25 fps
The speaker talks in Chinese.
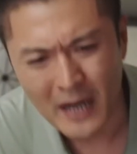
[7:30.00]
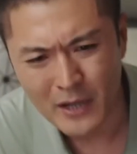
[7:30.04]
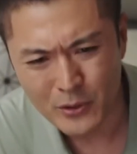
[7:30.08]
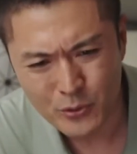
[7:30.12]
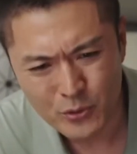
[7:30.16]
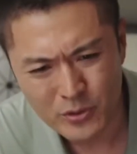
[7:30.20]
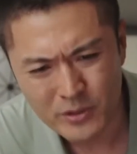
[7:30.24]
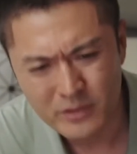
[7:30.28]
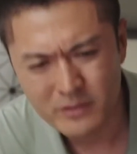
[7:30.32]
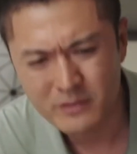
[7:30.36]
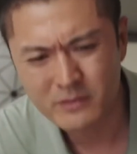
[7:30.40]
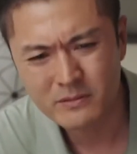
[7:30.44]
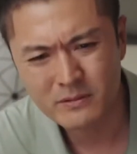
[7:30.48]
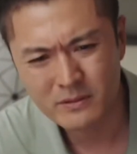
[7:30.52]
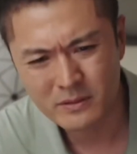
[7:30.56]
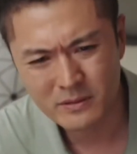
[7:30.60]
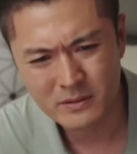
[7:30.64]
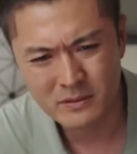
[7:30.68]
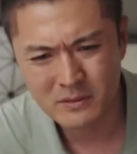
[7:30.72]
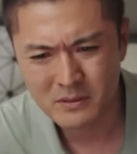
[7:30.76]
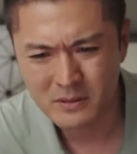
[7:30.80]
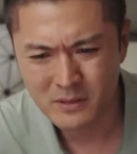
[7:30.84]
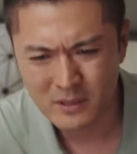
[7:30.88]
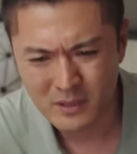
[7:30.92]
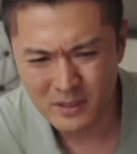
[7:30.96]
法律的，
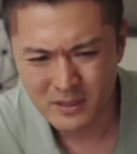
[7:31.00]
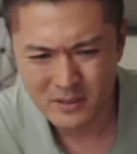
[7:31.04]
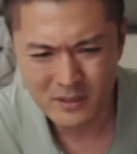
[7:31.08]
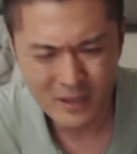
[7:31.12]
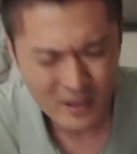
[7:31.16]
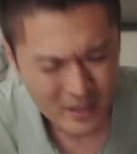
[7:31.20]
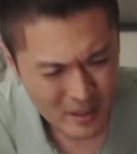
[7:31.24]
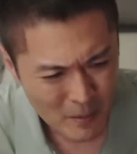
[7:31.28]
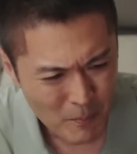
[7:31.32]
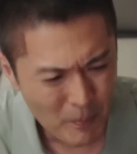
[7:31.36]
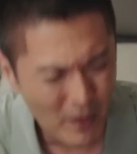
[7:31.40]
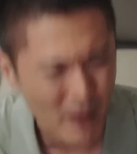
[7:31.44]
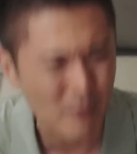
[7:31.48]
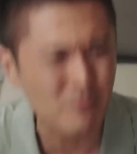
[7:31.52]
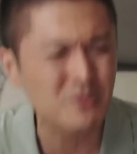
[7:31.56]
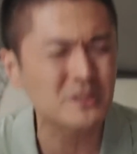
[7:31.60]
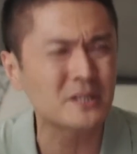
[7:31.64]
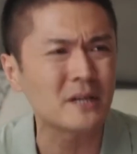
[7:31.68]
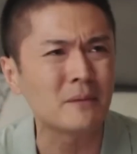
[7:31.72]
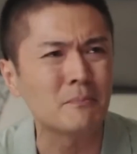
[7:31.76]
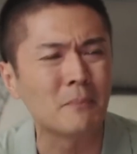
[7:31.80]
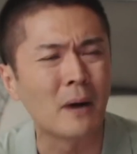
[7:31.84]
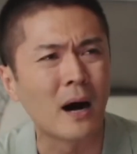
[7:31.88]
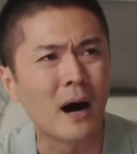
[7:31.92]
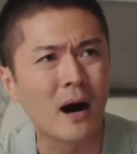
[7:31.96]
他他也帮
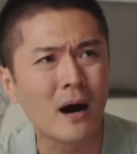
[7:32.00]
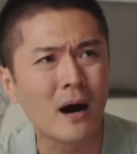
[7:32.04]
不上